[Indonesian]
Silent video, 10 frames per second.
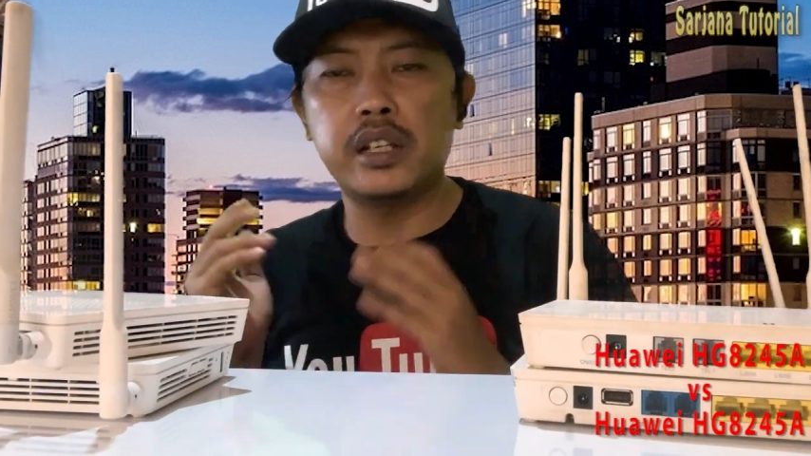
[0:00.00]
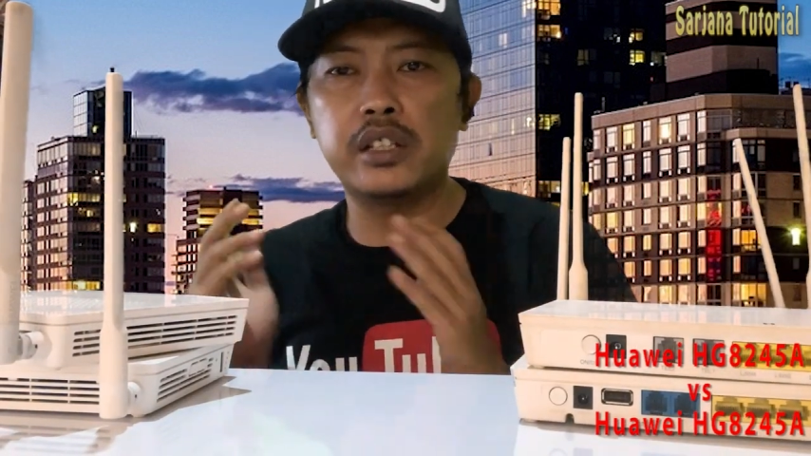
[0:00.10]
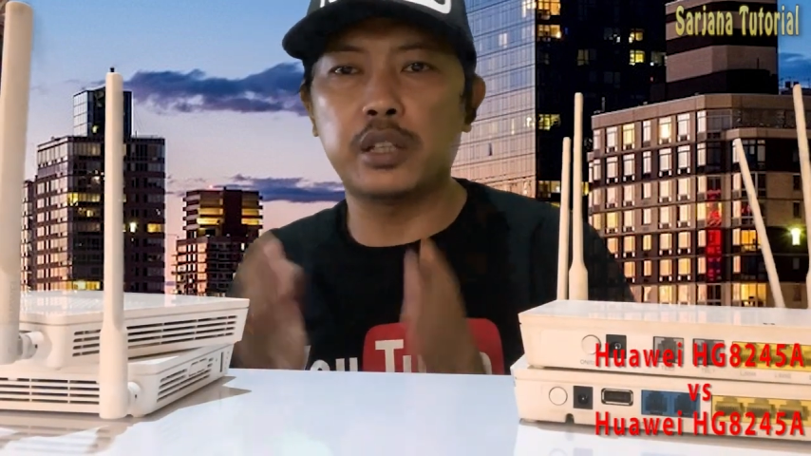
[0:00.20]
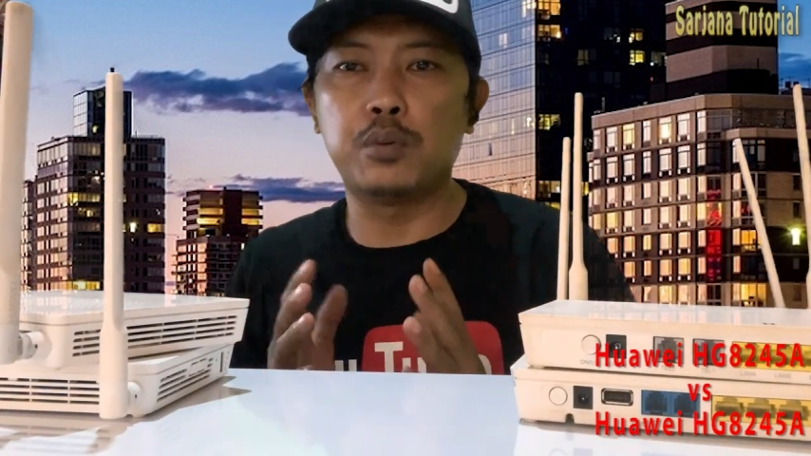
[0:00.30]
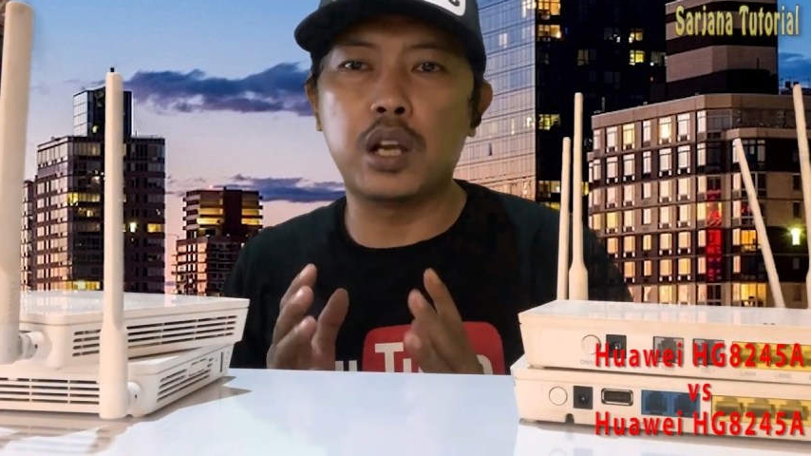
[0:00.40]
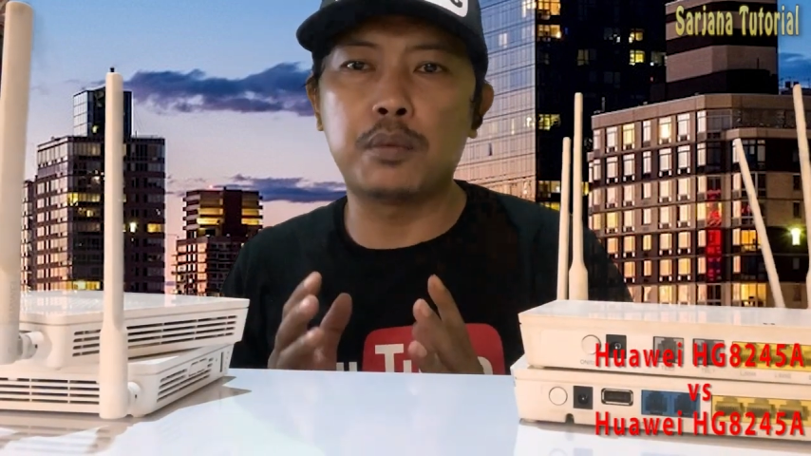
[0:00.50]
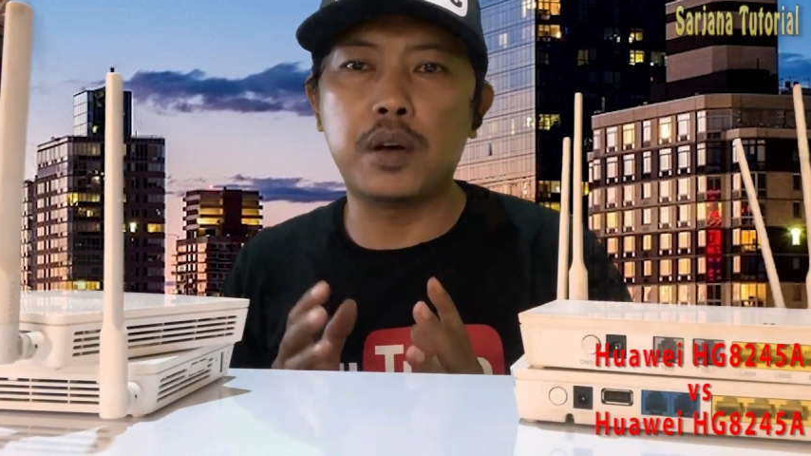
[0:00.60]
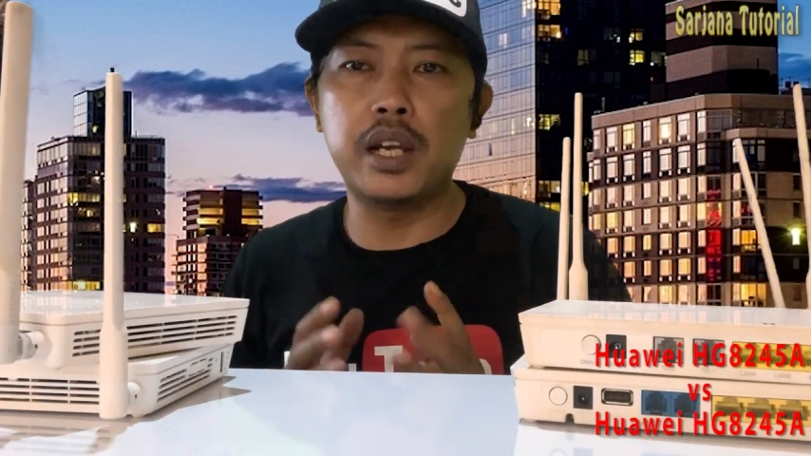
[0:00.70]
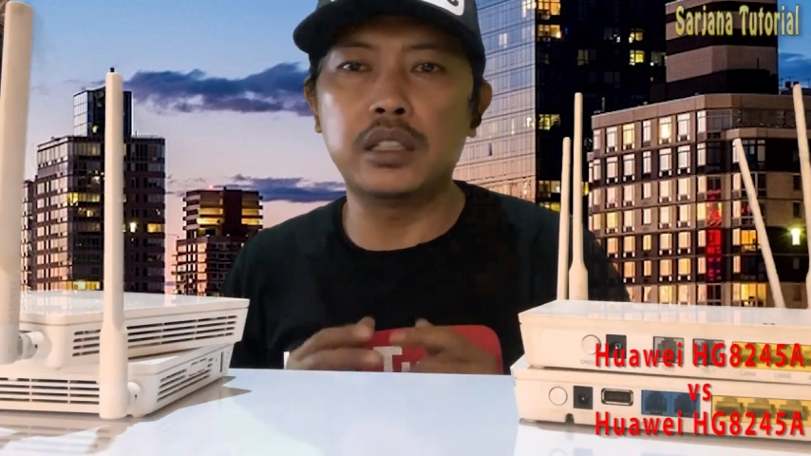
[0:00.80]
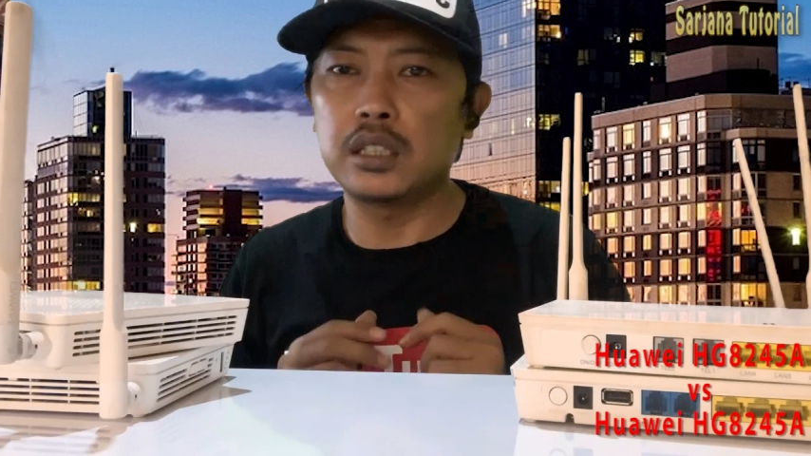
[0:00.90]
reset
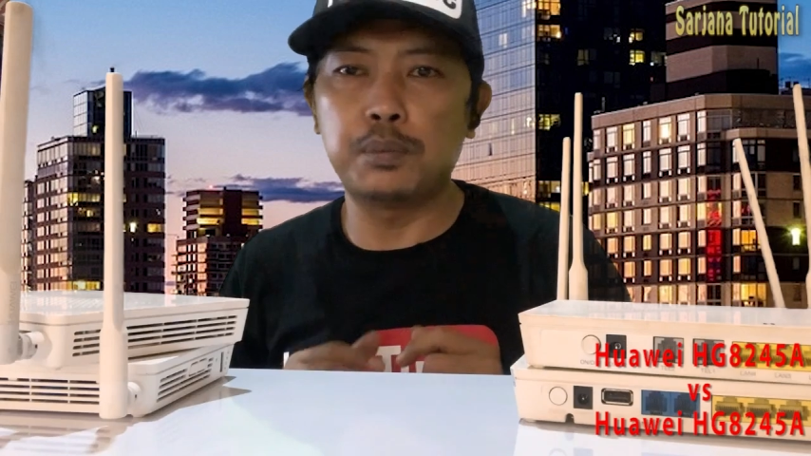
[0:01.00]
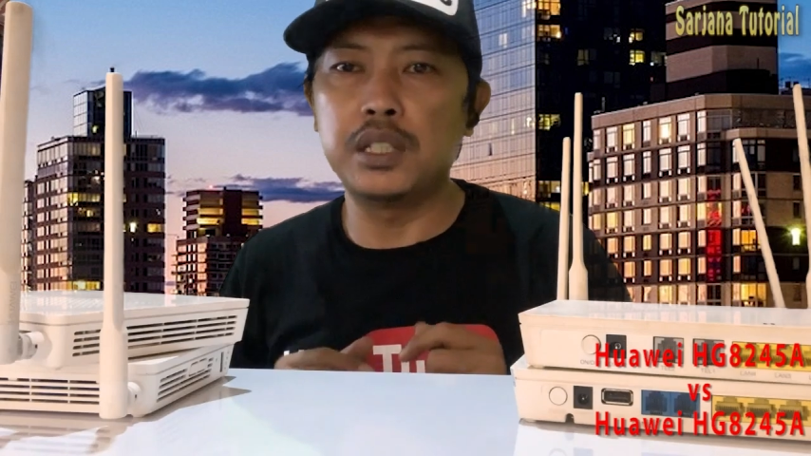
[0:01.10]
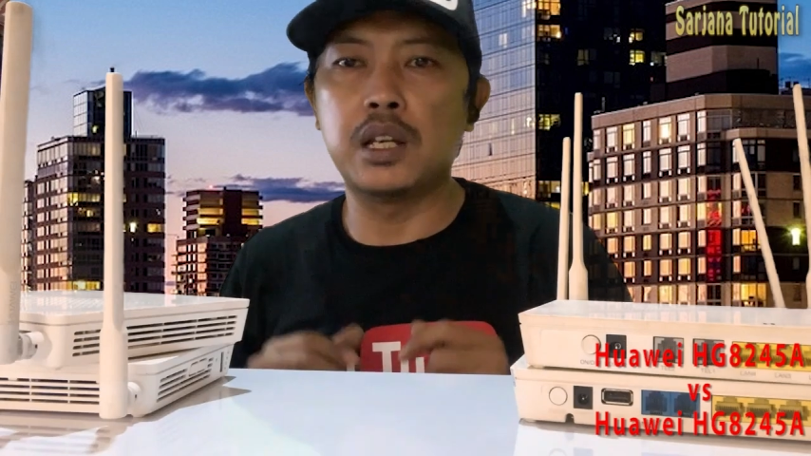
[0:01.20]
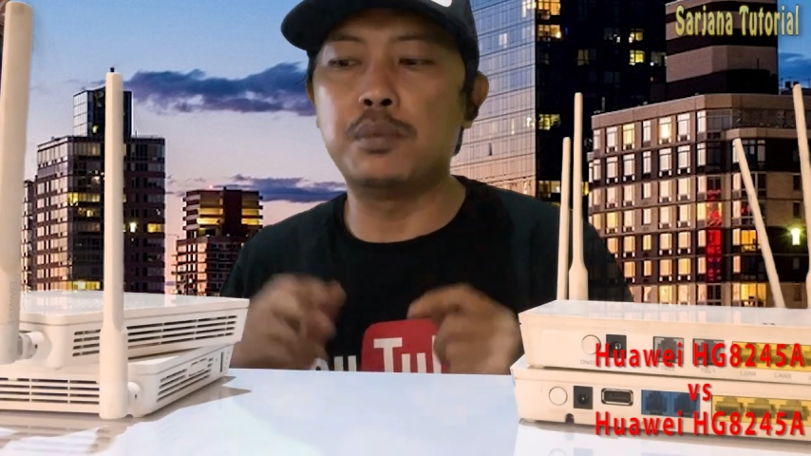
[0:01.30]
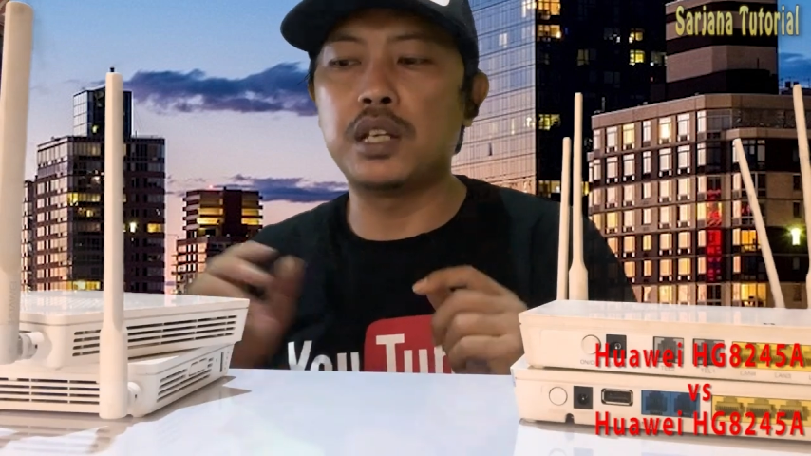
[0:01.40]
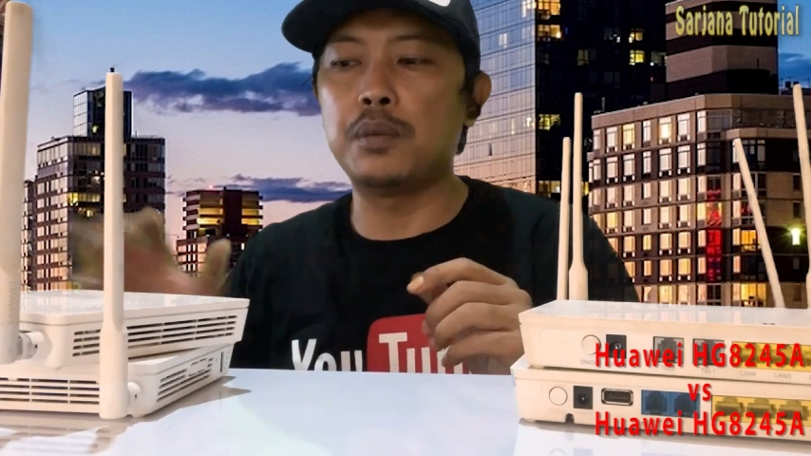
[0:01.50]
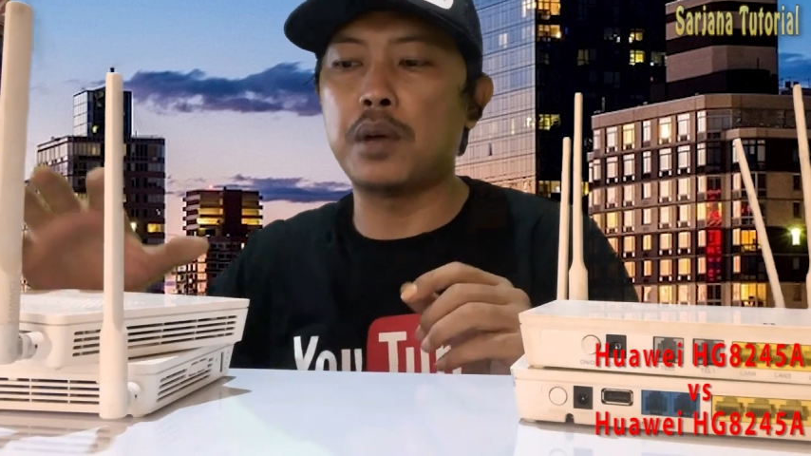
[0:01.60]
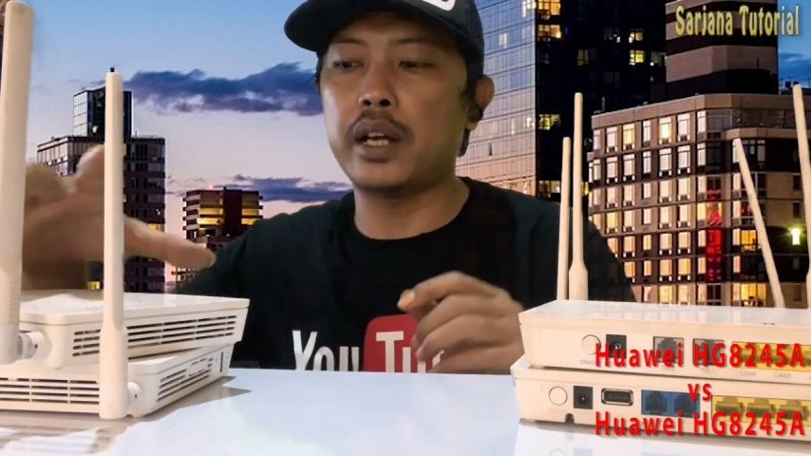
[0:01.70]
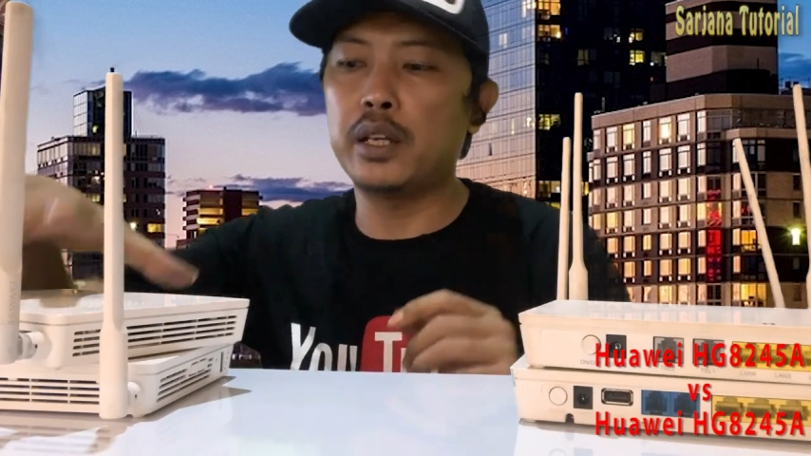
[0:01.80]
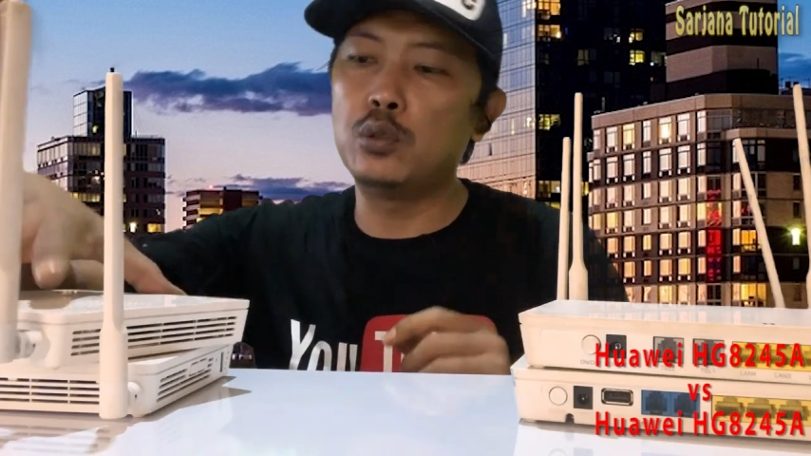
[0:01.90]
bolak-balik tetap tidak bisa
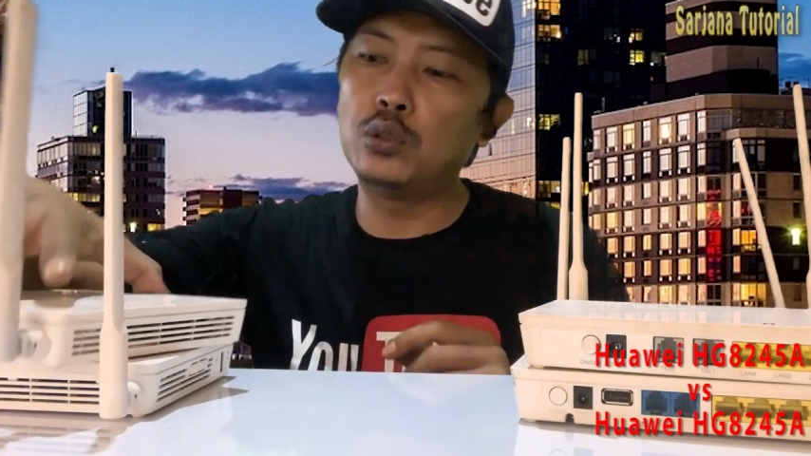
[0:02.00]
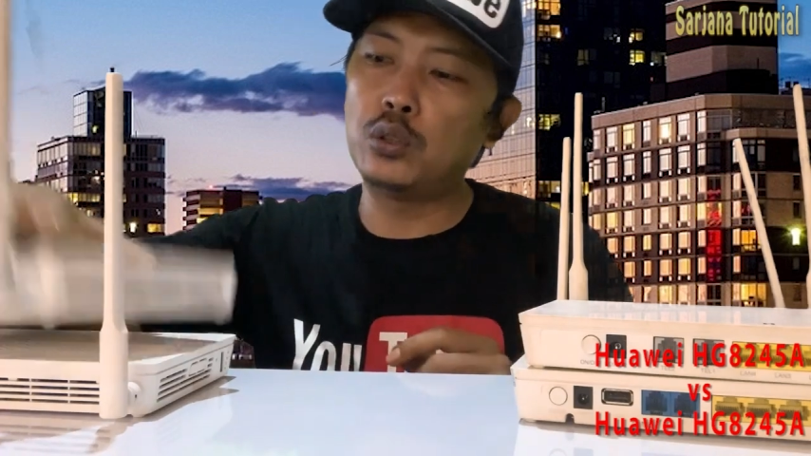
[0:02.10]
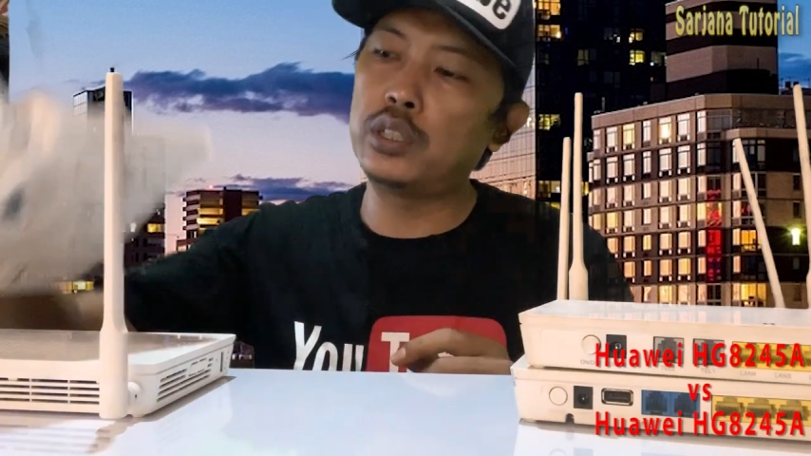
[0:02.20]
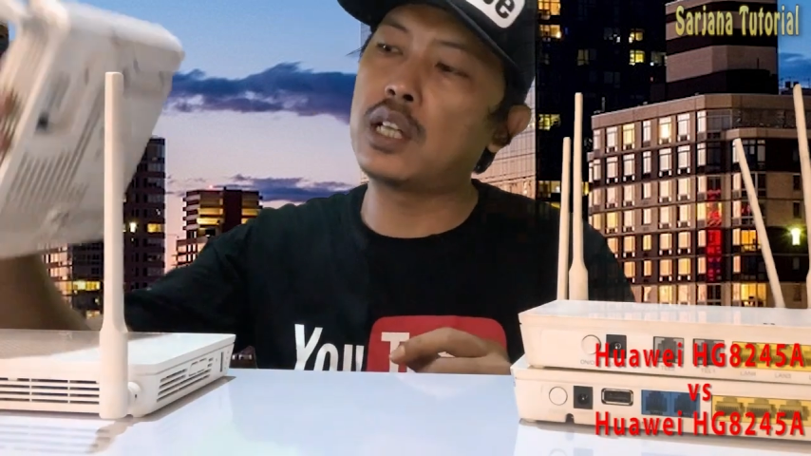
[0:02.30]
dipakai untuk